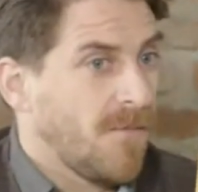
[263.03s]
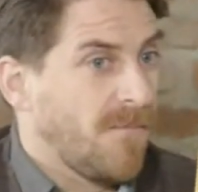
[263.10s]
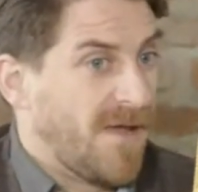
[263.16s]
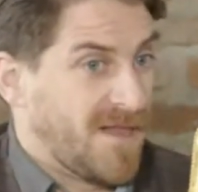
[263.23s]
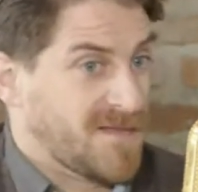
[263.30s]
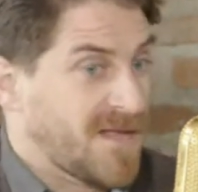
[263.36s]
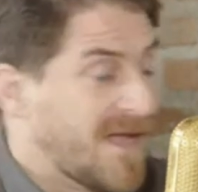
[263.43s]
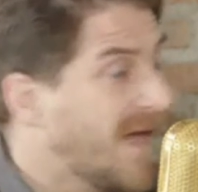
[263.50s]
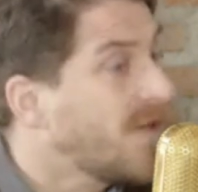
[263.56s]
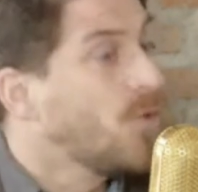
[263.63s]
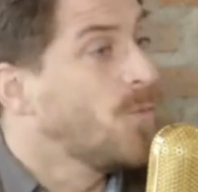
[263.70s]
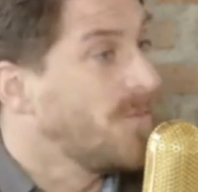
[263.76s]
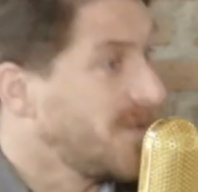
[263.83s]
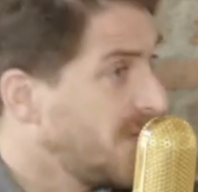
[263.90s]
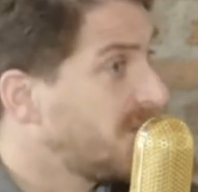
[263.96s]
Para sacar a
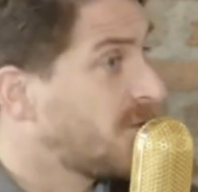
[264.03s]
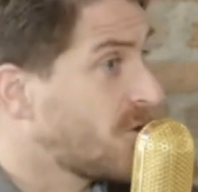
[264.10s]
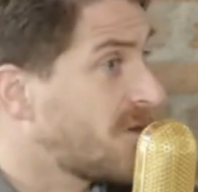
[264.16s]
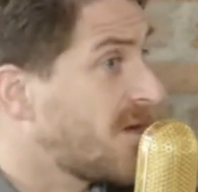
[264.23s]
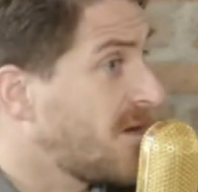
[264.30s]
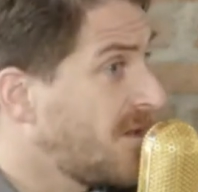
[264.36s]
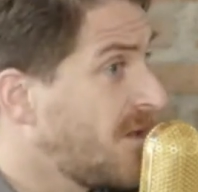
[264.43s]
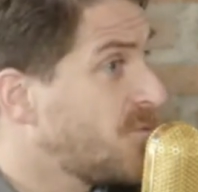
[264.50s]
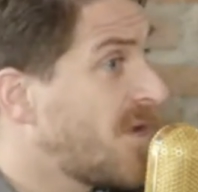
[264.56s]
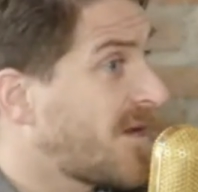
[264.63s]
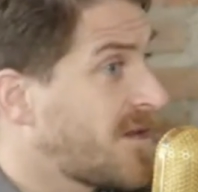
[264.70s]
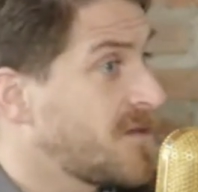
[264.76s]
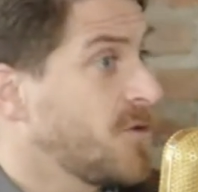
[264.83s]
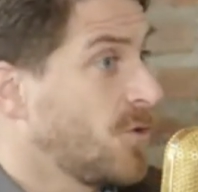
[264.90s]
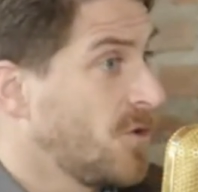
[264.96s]
un ministro se requiere una
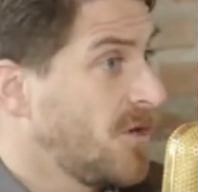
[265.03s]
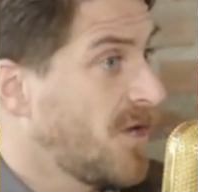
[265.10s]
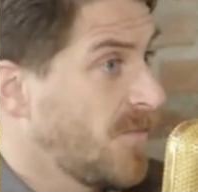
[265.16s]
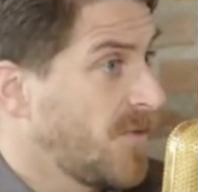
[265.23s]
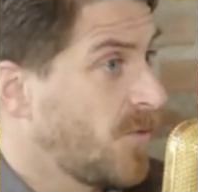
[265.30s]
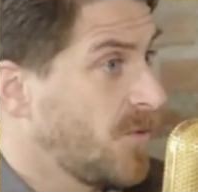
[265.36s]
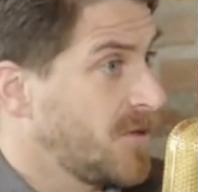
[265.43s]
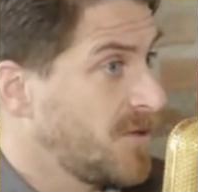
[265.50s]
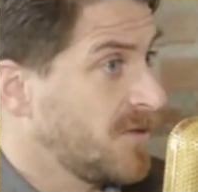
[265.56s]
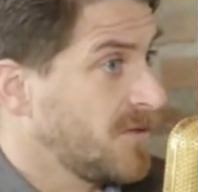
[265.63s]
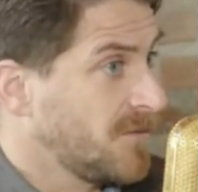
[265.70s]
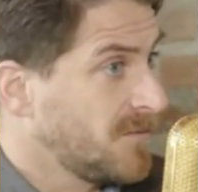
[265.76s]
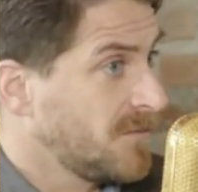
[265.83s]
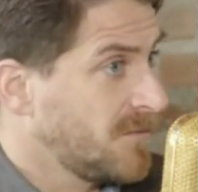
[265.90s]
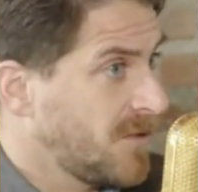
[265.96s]
razón, a mi juicio,
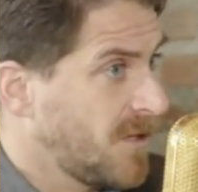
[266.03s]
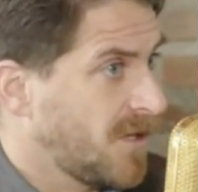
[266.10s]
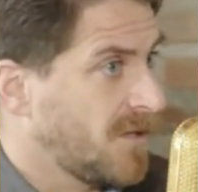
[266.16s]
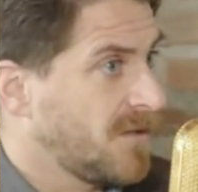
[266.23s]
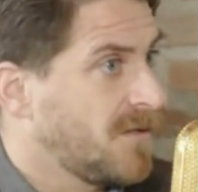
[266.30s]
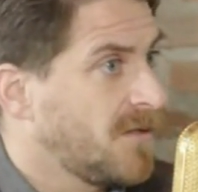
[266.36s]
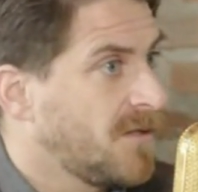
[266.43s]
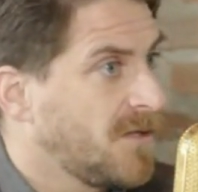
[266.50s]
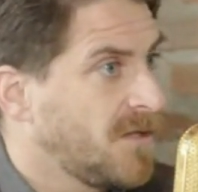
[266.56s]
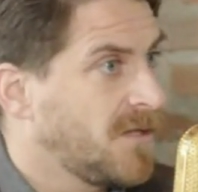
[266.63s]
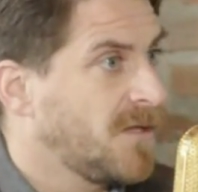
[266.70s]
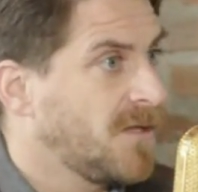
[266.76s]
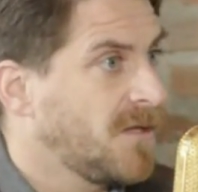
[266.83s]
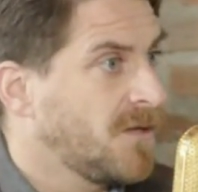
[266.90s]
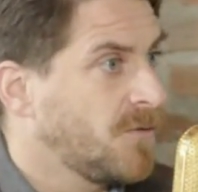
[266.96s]
¿ya?
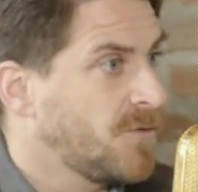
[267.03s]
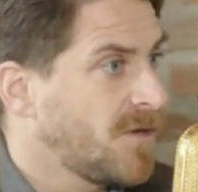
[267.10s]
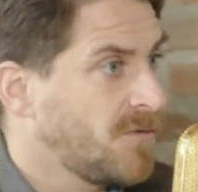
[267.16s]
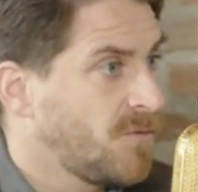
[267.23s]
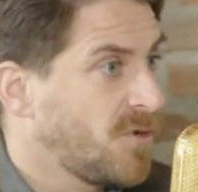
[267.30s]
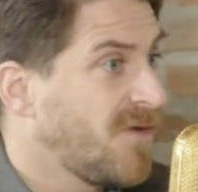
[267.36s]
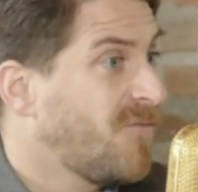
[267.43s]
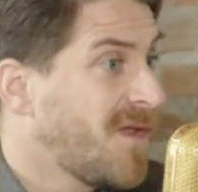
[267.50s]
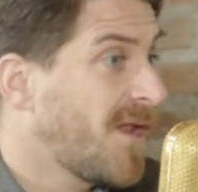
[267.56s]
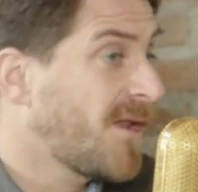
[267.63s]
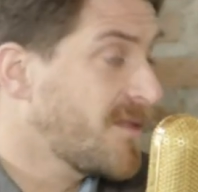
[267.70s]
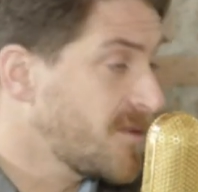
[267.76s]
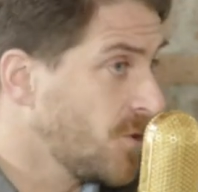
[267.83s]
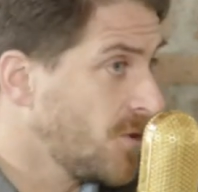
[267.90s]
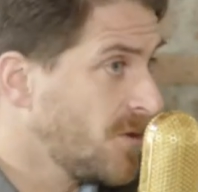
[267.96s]
Eh, y una buena
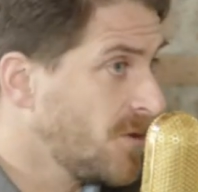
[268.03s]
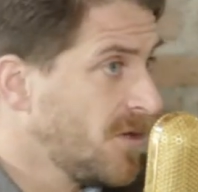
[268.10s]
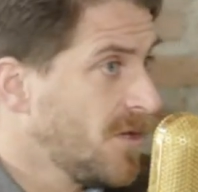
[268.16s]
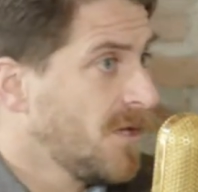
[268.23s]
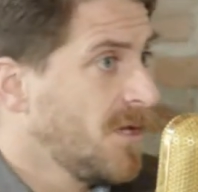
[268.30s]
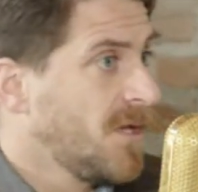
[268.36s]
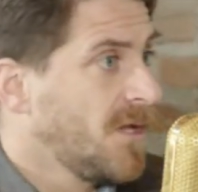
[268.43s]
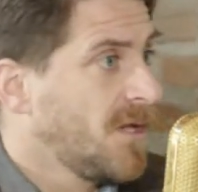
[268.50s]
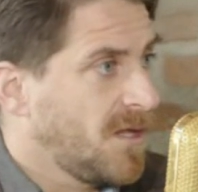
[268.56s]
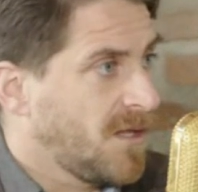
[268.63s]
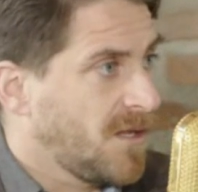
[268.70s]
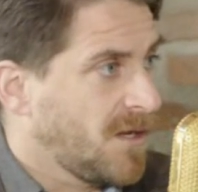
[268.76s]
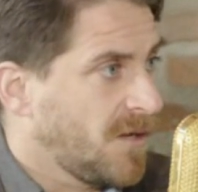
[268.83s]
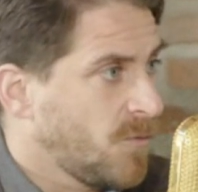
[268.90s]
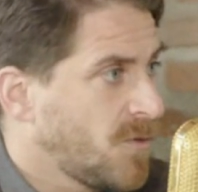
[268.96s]
razón.
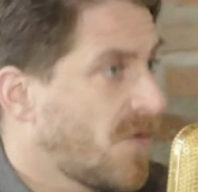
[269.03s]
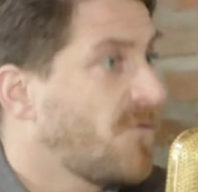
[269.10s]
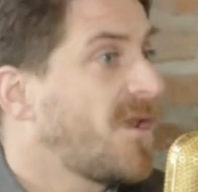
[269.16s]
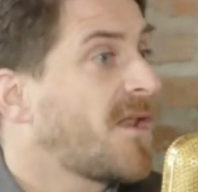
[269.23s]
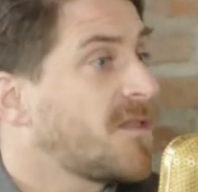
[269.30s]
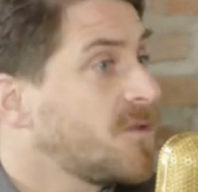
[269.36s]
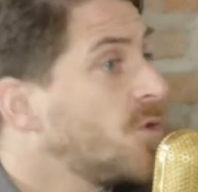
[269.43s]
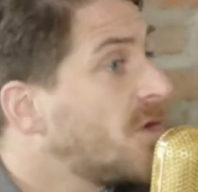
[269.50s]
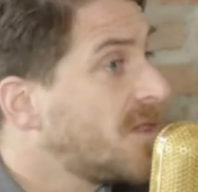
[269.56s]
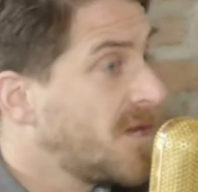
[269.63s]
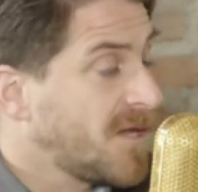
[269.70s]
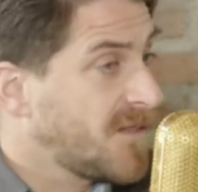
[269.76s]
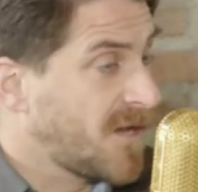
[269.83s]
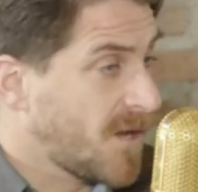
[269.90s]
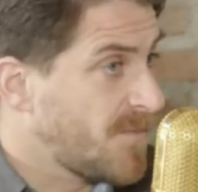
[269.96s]
Eh, una buena razón que
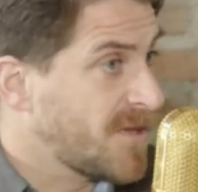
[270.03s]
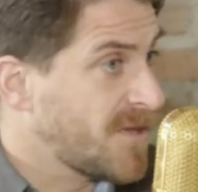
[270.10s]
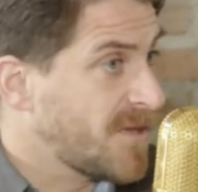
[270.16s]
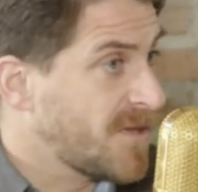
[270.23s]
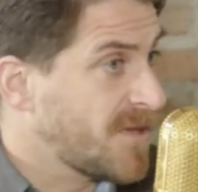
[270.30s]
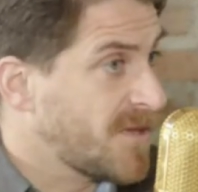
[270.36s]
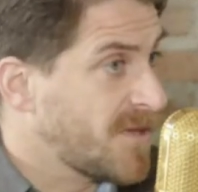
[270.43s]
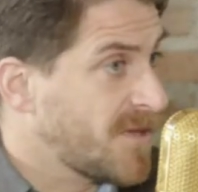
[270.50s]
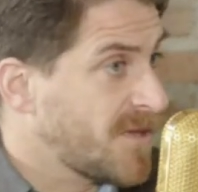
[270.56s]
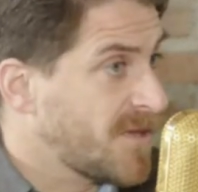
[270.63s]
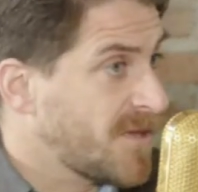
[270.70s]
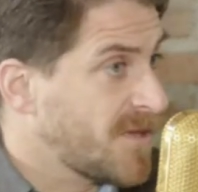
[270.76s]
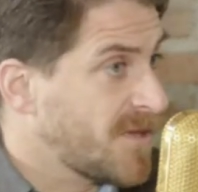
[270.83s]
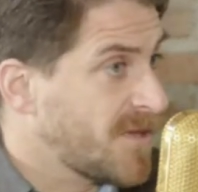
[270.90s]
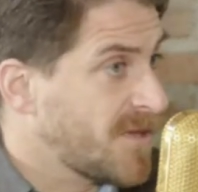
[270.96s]
tiene que tener el presidente de la
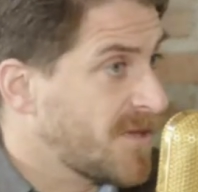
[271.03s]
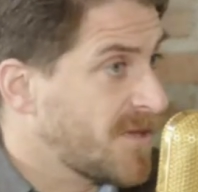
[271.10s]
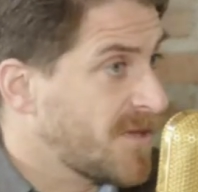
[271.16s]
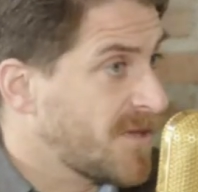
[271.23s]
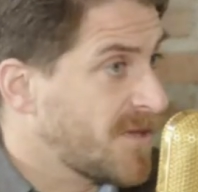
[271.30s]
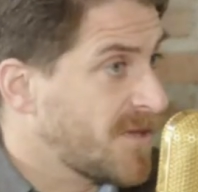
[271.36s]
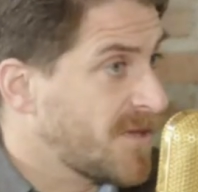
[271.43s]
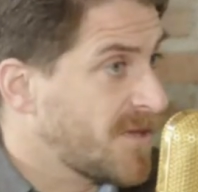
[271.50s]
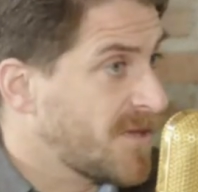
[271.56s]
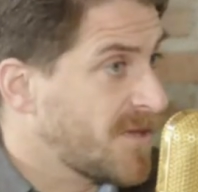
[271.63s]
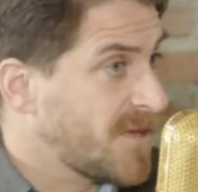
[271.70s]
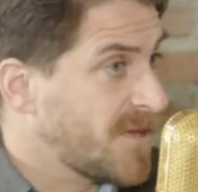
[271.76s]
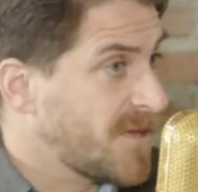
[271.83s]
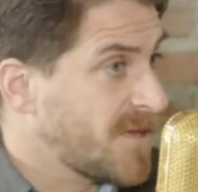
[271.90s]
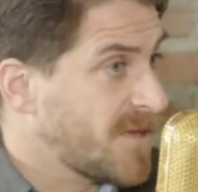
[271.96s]
República y,
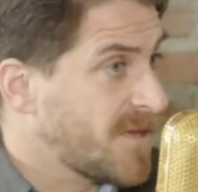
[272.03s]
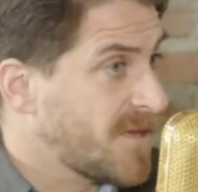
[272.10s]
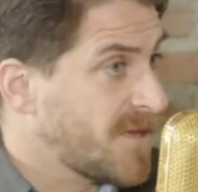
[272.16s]
nadie más.